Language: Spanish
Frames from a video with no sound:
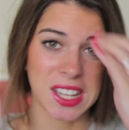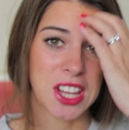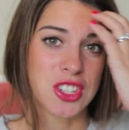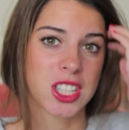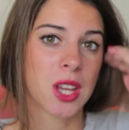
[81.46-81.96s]
que he
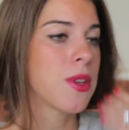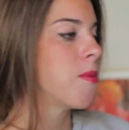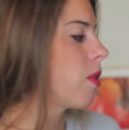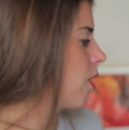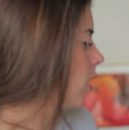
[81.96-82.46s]
hecho, así que voy a
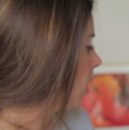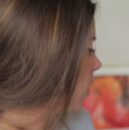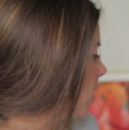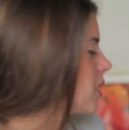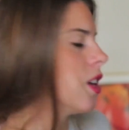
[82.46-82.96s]
empezar
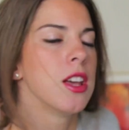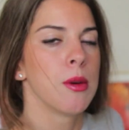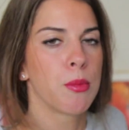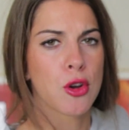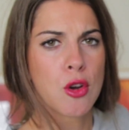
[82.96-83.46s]
quizás
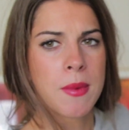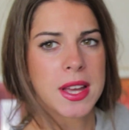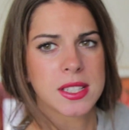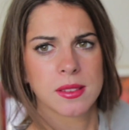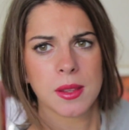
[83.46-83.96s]
por lo más